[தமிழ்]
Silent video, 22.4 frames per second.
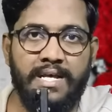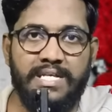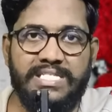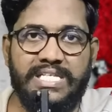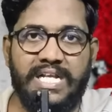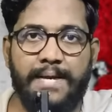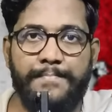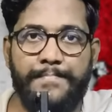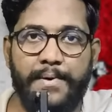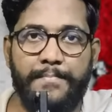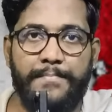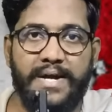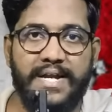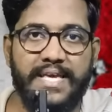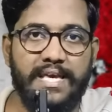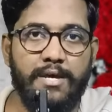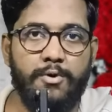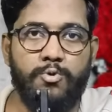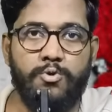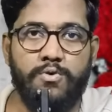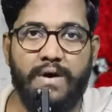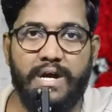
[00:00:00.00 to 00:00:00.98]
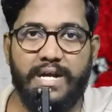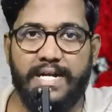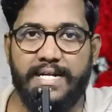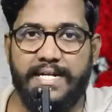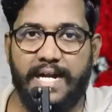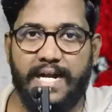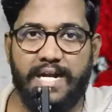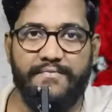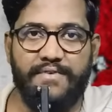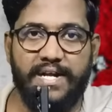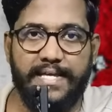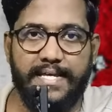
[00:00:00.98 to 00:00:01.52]
சிறப்பு படையை உருவாக்க
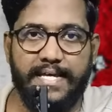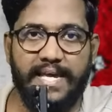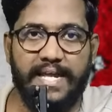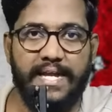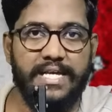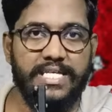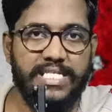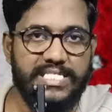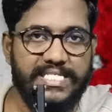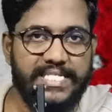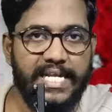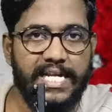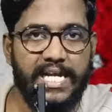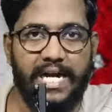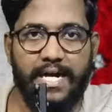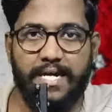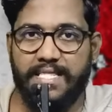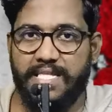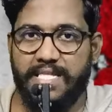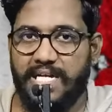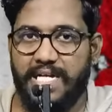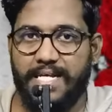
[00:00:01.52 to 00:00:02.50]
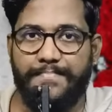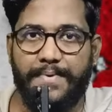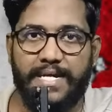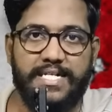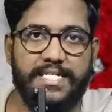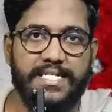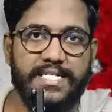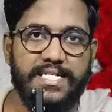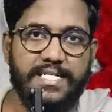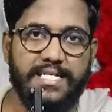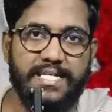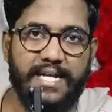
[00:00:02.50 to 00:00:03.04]
நடவடிக்கையில் இஸ்ரேலானது
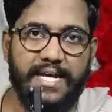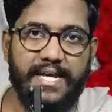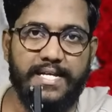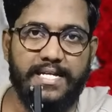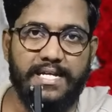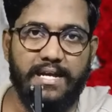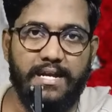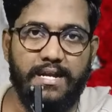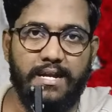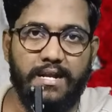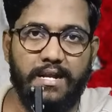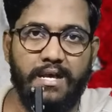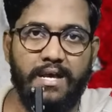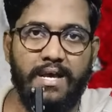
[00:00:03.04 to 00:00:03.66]
ஈடுபட்டிருக்கிறார்கள்